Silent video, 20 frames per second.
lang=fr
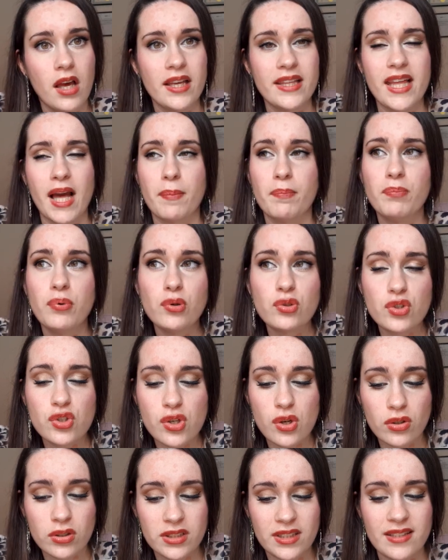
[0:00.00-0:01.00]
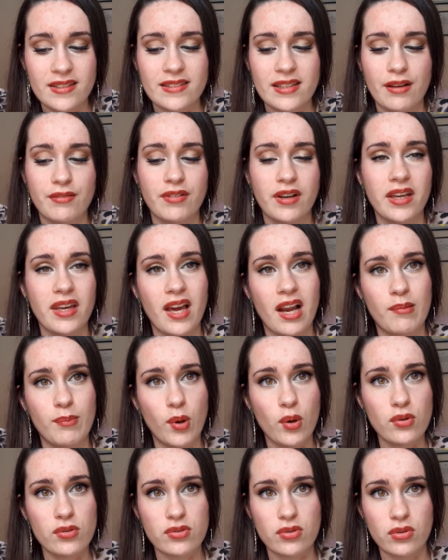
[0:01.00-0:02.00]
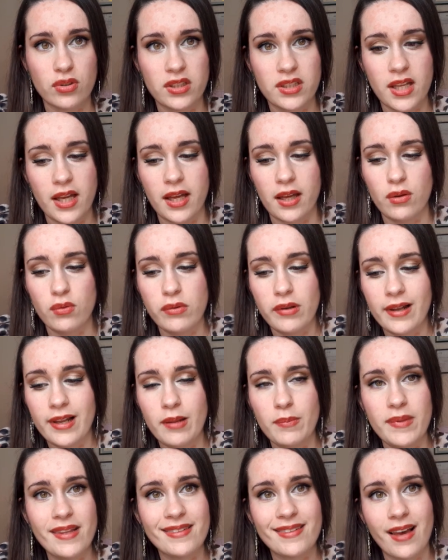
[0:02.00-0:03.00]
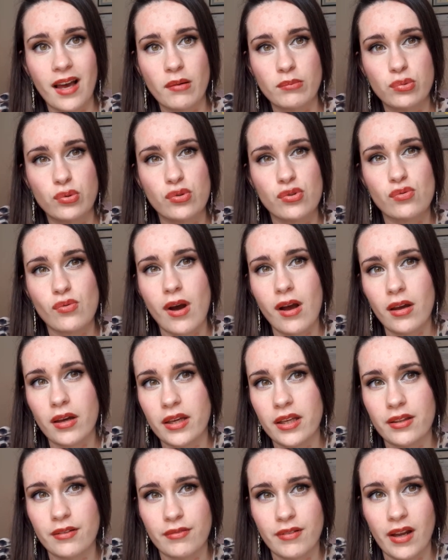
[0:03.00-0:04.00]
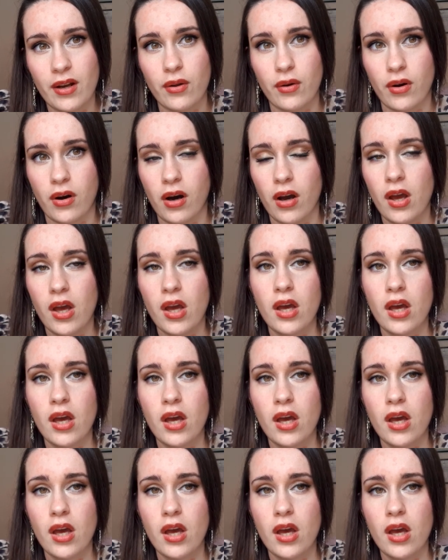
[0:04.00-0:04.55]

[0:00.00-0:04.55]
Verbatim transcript: Il y a peu de gens qui savent réellement ce qu'est une limite, un besoin et une valeur.